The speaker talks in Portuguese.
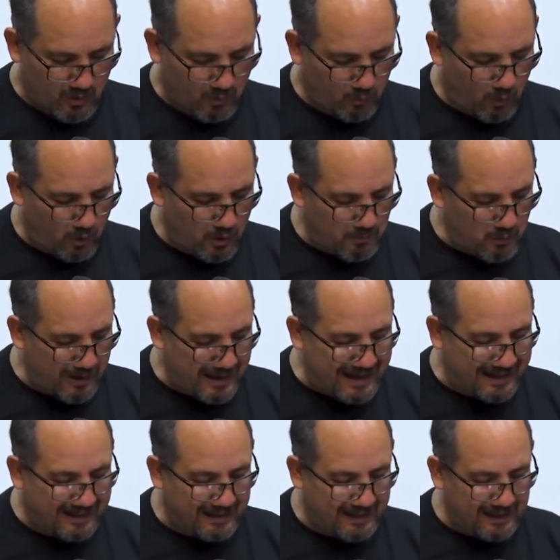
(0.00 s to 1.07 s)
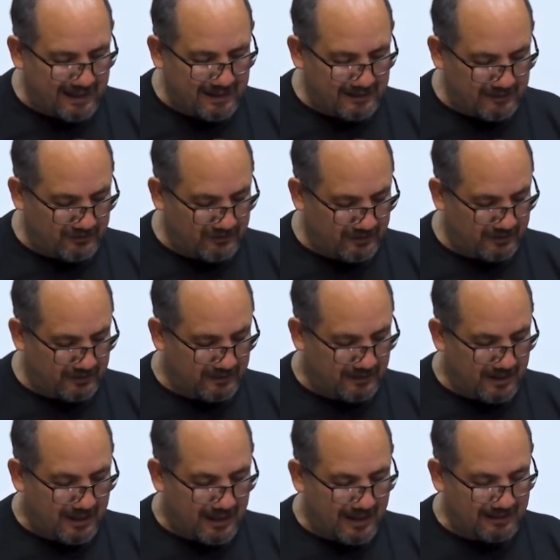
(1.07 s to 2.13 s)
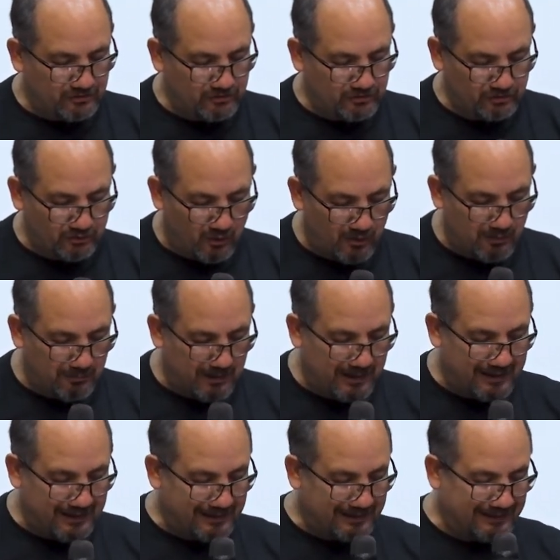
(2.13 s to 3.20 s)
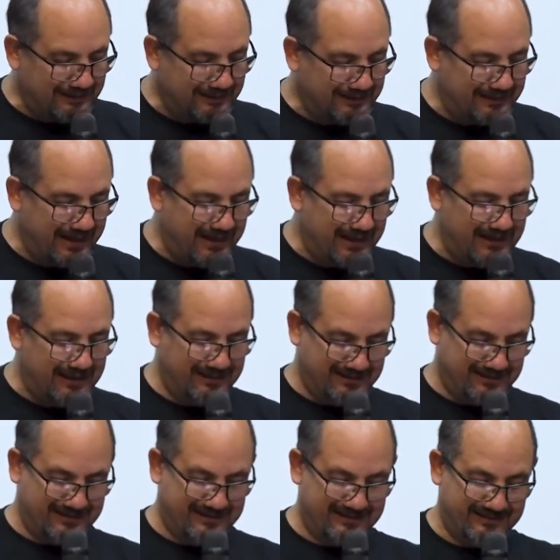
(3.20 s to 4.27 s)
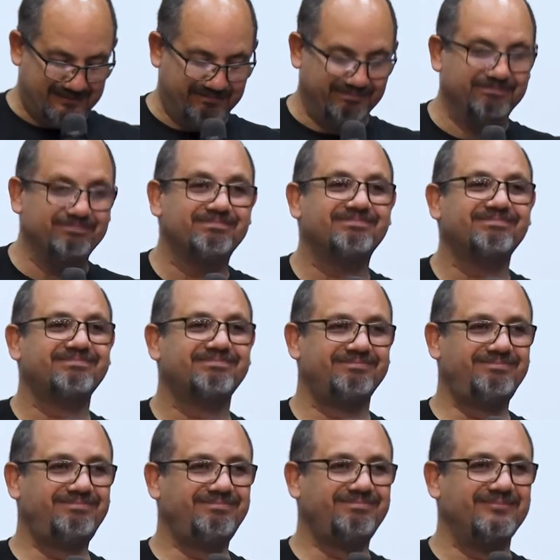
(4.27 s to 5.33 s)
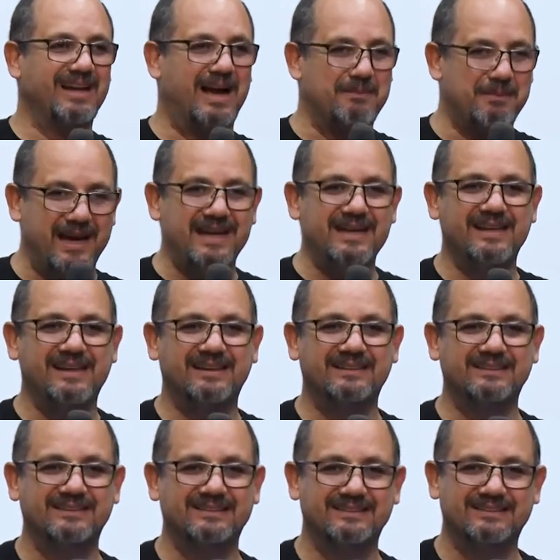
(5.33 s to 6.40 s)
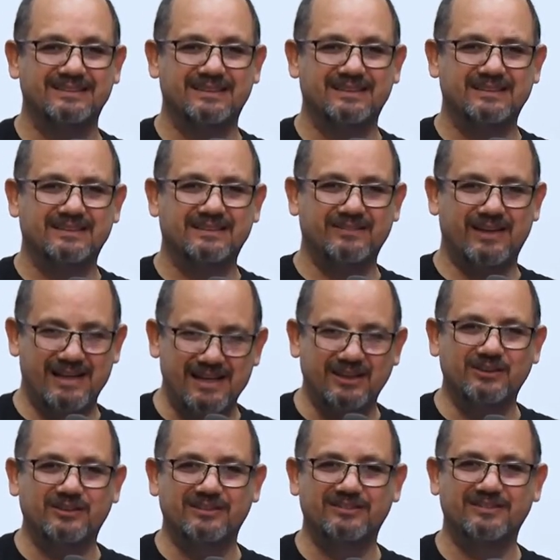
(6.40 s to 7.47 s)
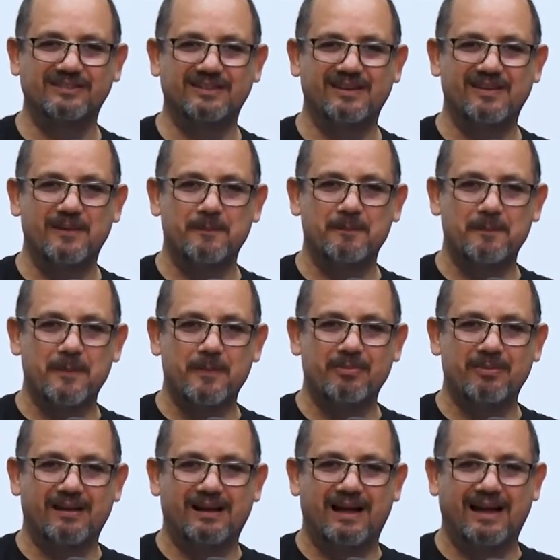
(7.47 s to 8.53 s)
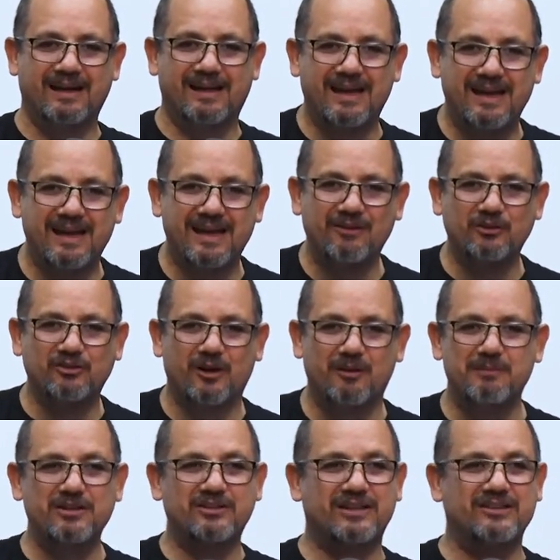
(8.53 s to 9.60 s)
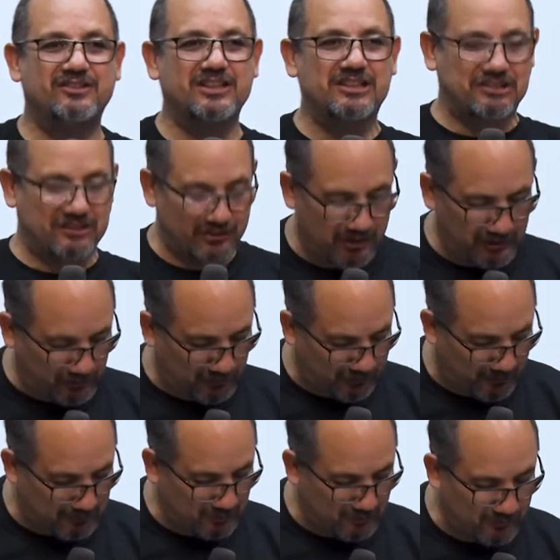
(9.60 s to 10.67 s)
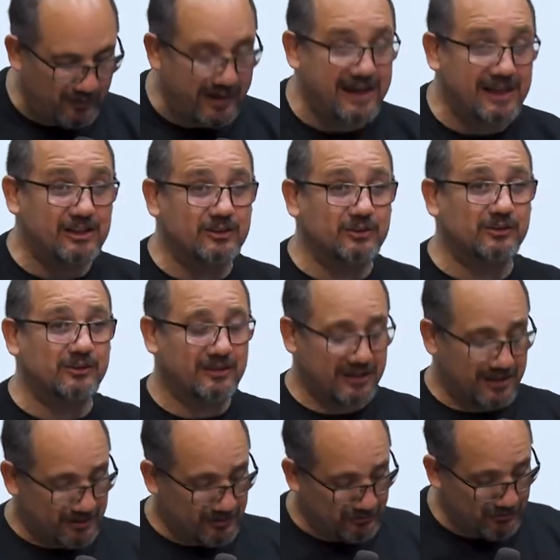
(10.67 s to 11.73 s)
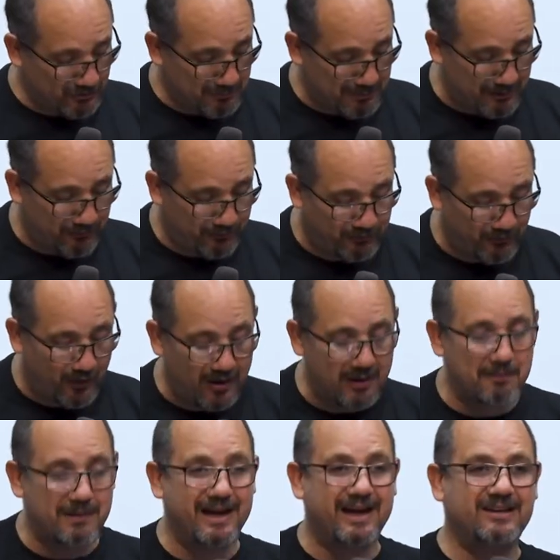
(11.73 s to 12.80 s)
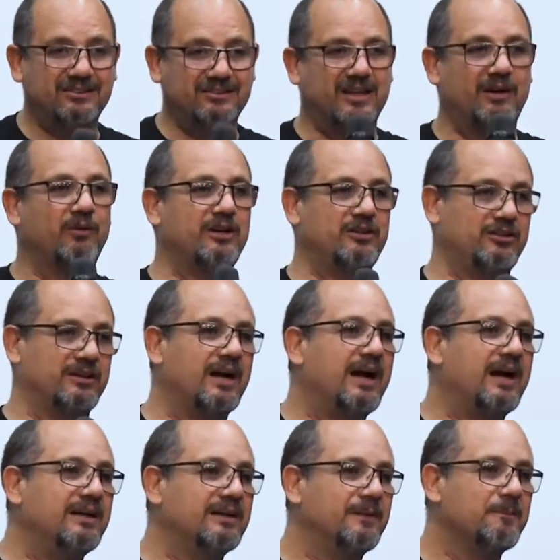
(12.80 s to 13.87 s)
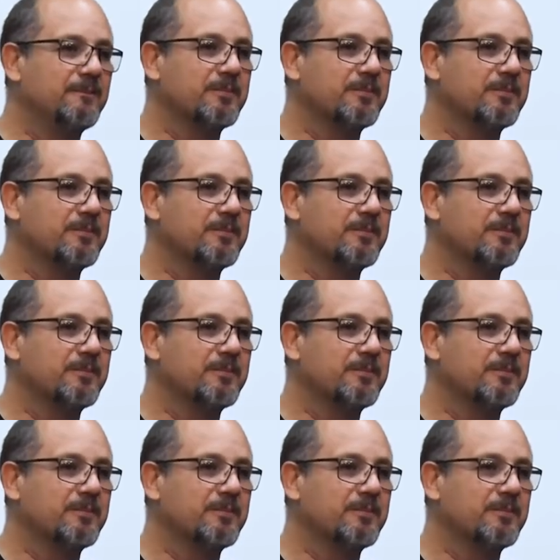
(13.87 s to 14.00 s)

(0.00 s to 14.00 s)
Como é grande a soma deles. Amém? Amém. Não é lindo? Amém. Aqui o salmista diz que nós fomos feitos de uma forma extraordinária.